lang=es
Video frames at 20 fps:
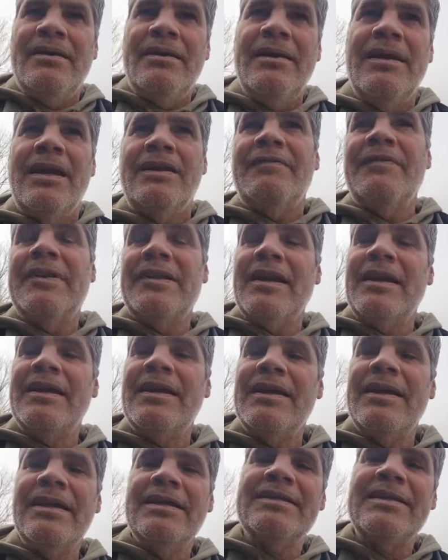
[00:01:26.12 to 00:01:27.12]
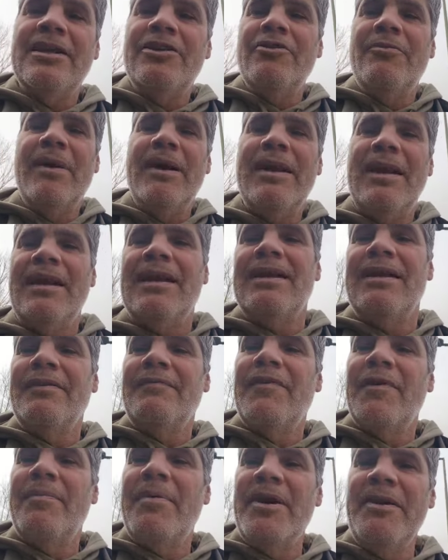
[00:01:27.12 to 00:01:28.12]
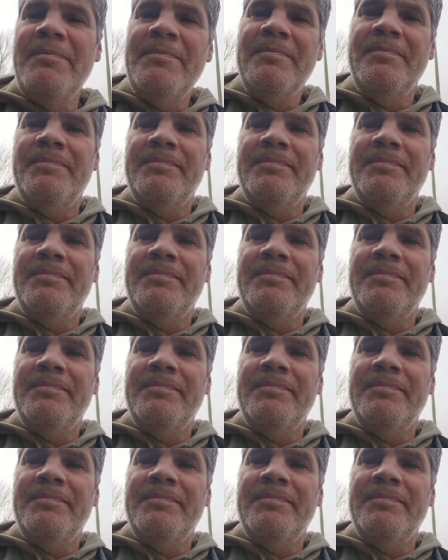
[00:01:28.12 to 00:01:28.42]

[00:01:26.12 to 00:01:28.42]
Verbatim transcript: del arbitraje que le salió mal a la NFP.